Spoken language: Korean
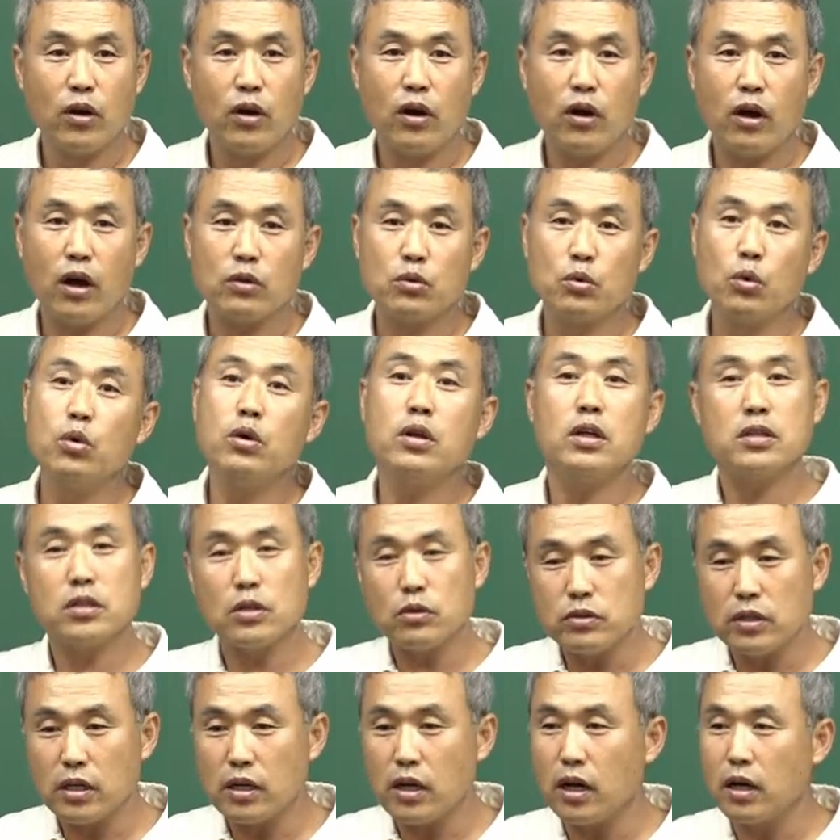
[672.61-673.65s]
아,
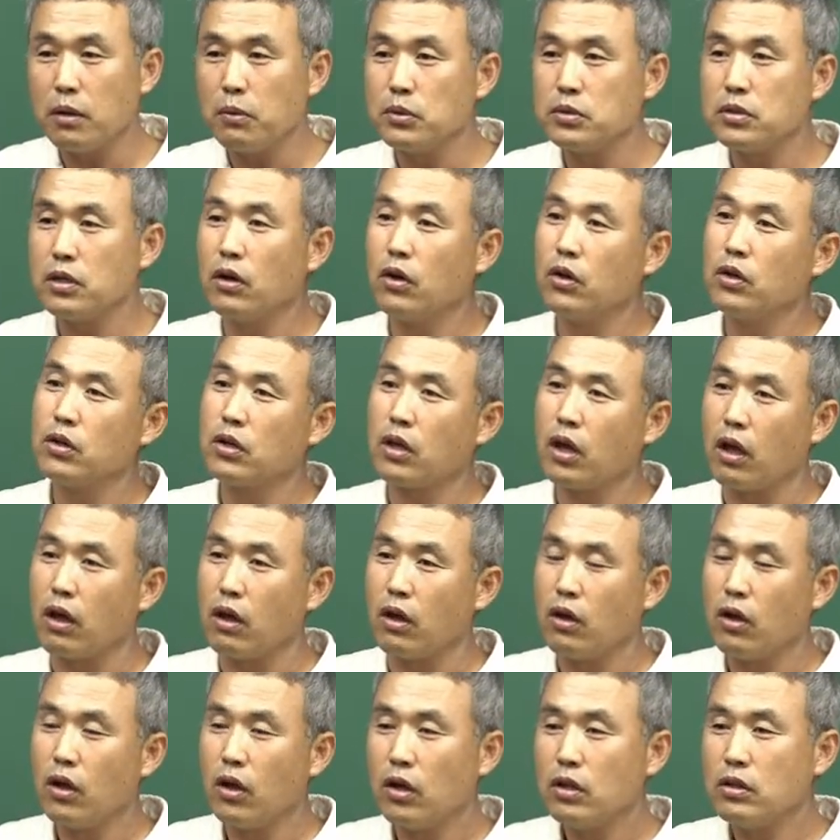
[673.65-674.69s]
논리적으로 생각해 보세요.
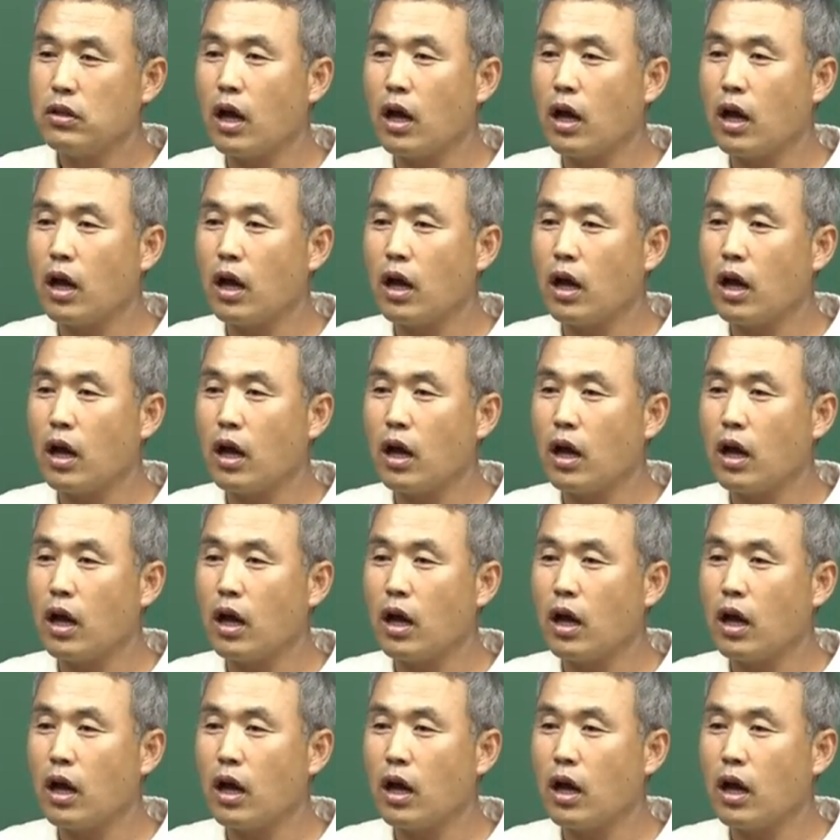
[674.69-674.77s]
이게